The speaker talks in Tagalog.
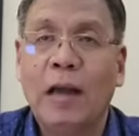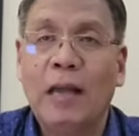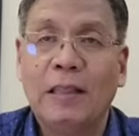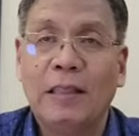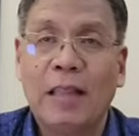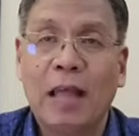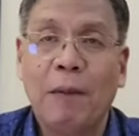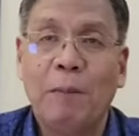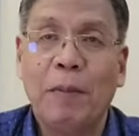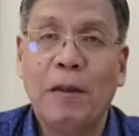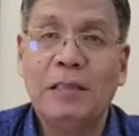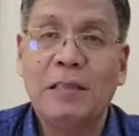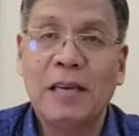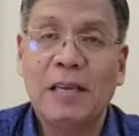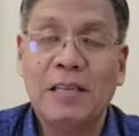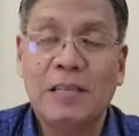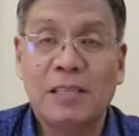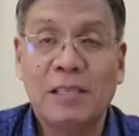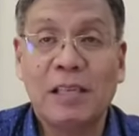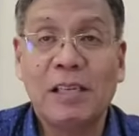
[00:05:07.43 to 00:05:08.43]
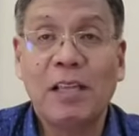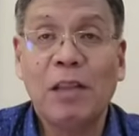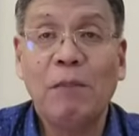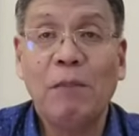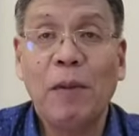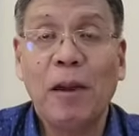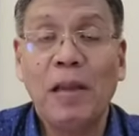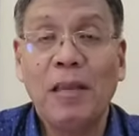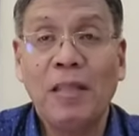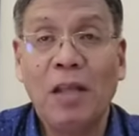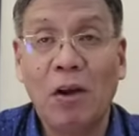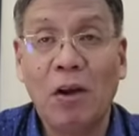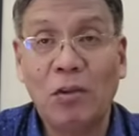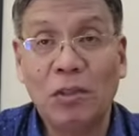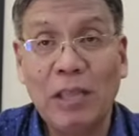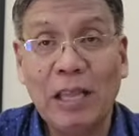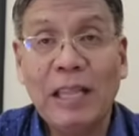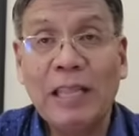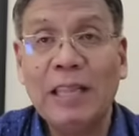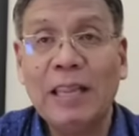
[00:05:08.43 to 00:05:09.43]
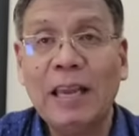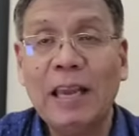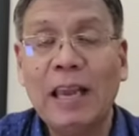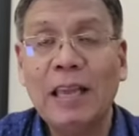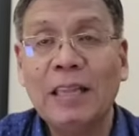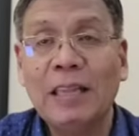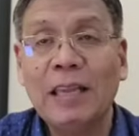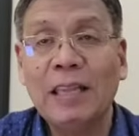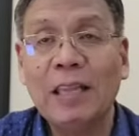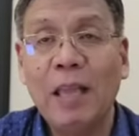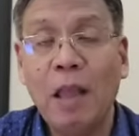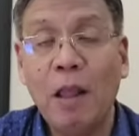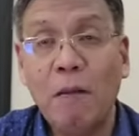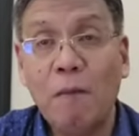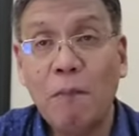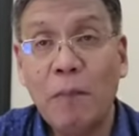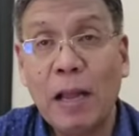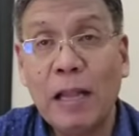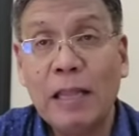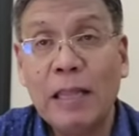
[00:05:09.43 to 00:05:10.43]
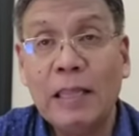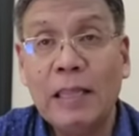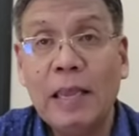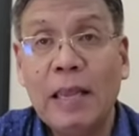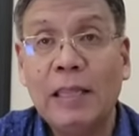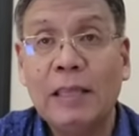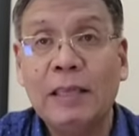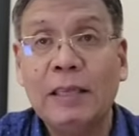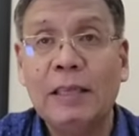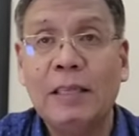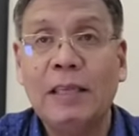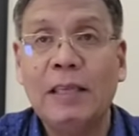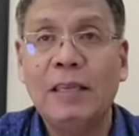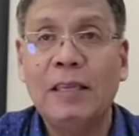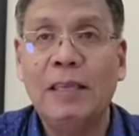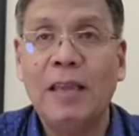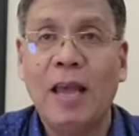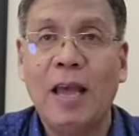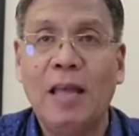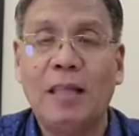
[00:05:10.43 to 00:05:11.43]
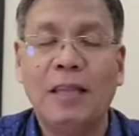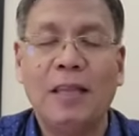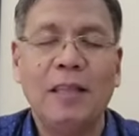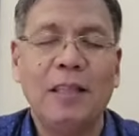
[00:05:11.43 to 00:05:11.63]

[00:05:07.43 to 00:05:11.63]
At dapat yan certified, authenticated, and validated din yan.